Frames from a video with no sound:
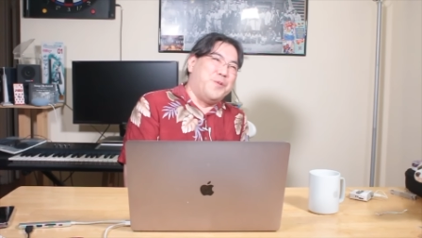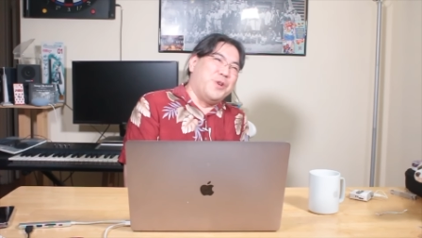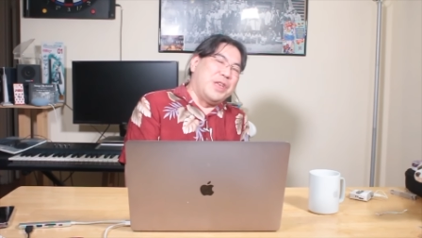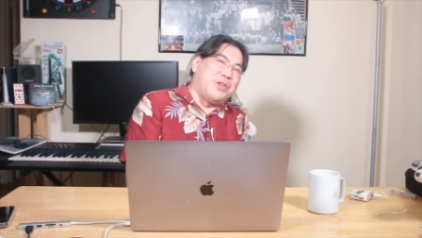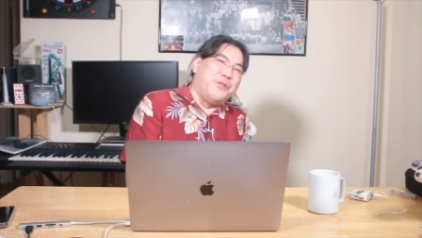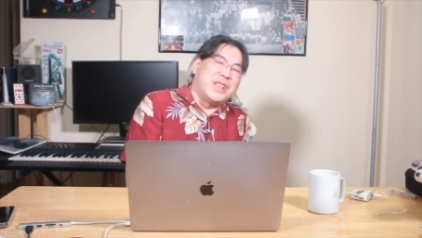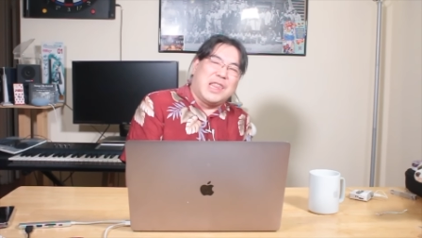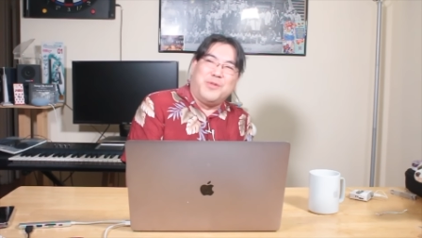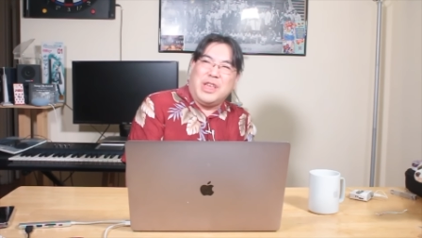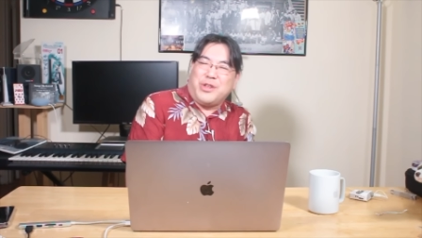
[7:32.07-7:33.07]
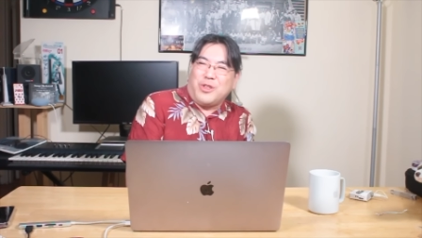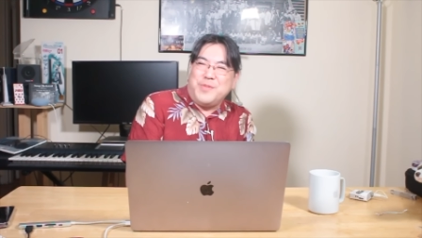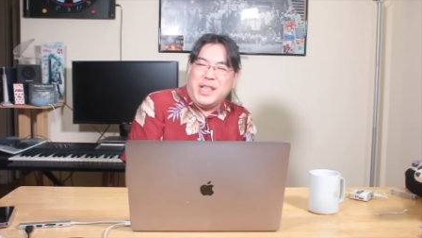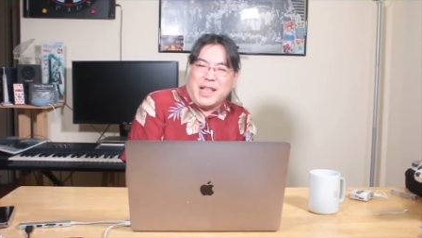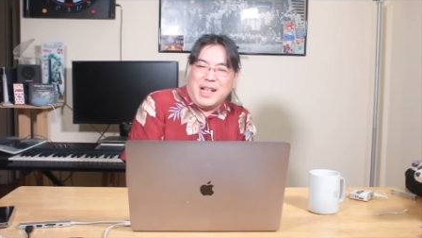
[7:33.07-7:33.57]
もうね、それ私もね、ちょっと
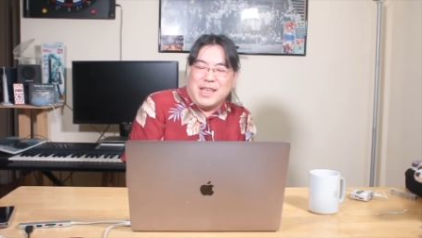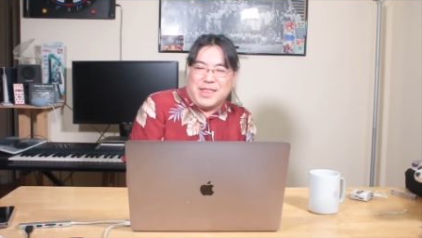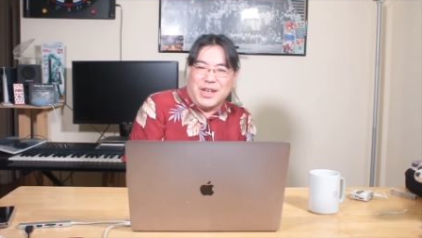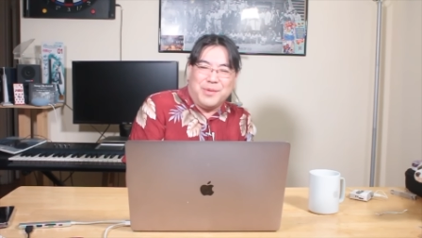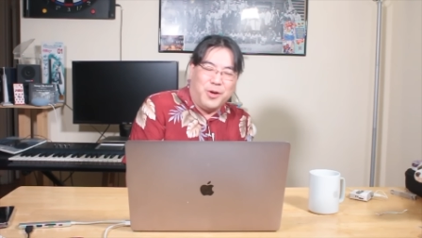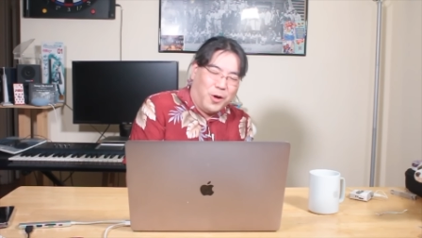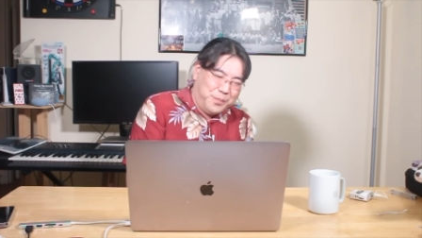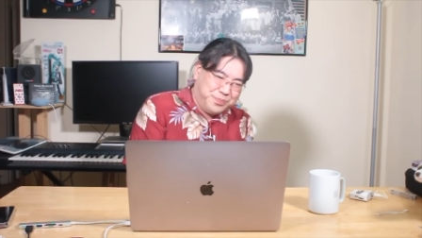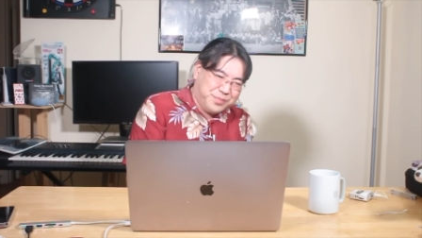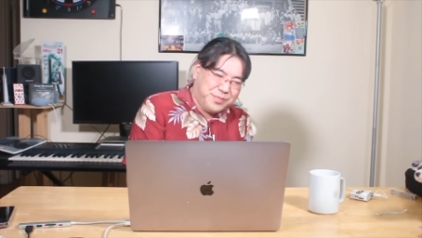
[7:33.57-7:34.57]
見てたんですけども、